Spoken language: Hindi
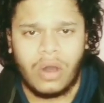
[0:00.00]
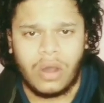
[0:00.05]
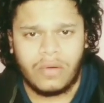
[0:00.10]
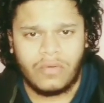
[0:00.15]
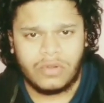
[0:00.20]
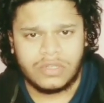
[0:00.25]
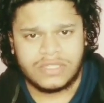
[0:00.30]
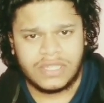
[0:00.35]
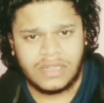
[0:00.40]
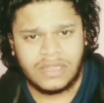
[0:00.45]
और
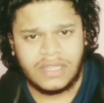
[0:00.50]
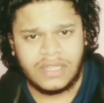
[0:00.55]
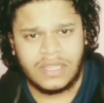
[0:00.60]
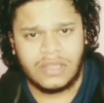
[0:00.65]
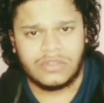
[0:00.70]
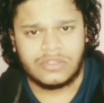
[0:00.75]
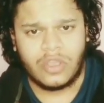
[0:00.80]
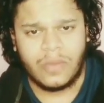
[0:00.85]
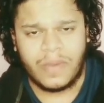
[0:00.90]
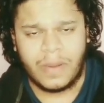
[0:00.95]
वो जल्द
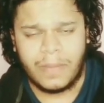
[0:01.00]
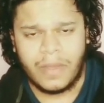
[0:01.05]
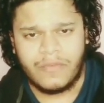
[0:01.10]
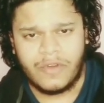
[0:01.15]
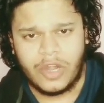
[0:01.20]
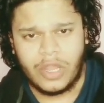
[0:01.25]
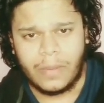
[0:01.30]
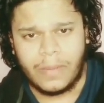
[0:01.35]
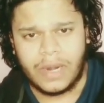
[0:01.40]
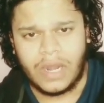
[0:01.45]
ही उसके ऊपर मैं
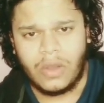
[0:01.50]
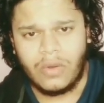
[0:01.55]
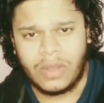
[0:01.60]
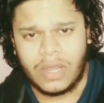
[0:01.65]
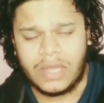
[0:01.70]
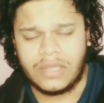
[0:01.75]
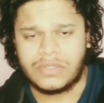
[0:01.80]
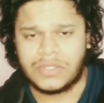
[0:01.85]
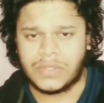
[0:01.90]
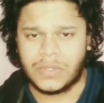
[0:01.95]
वीडियो
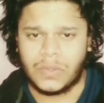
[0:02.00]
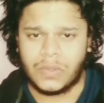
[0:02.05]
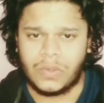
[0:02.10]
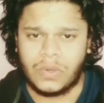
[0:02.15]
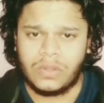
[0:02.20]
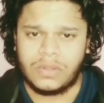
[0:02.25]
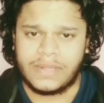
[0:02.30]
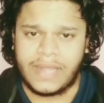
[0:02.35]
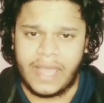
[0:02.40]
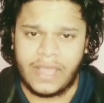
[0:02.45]
बनाऊँगा सो
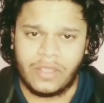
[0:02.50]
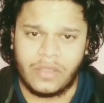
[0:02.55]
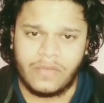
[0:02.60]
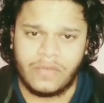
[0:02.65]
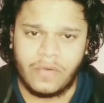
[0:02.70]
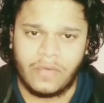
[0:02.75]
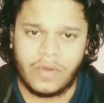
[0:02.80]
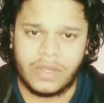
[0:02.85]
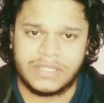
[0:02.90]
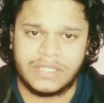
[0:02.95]
थैंक यू
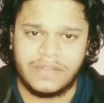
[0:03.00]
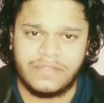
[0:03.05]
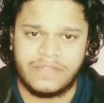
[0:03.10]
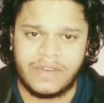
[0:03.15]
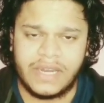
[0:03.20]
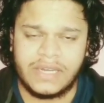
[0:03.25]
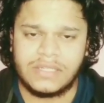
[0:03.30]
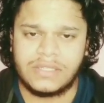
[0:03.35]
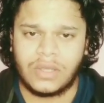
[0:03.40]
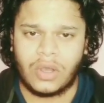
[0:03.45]
फॉर वॉचिंग
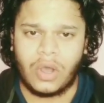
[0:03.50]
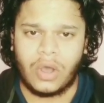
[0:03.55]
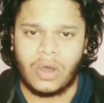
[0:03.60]
फ्रेंड्स